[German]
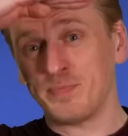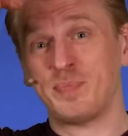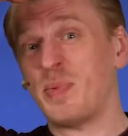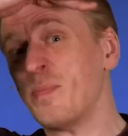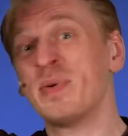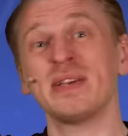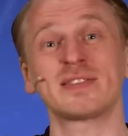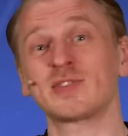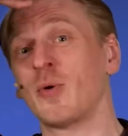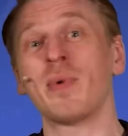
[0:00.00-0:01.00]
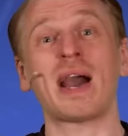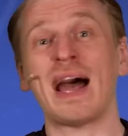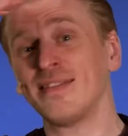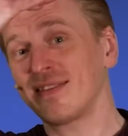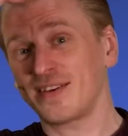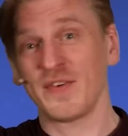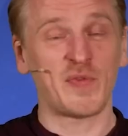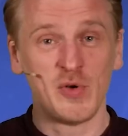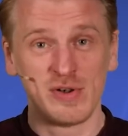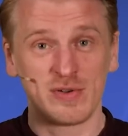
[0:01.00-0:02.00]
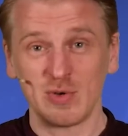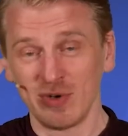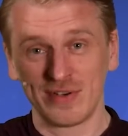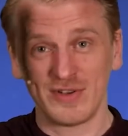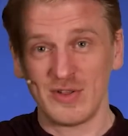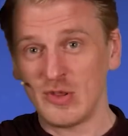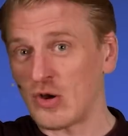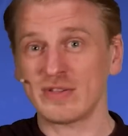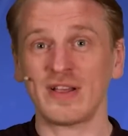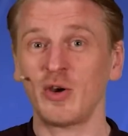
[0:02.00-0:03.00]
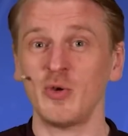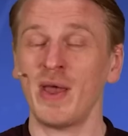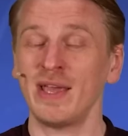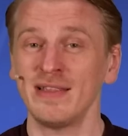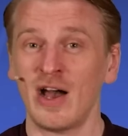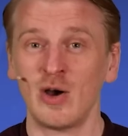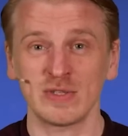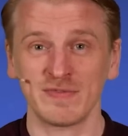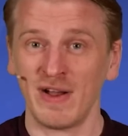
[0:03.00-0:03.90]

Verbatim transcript: bis zum Rand gefüllt und noch darüber hinaus,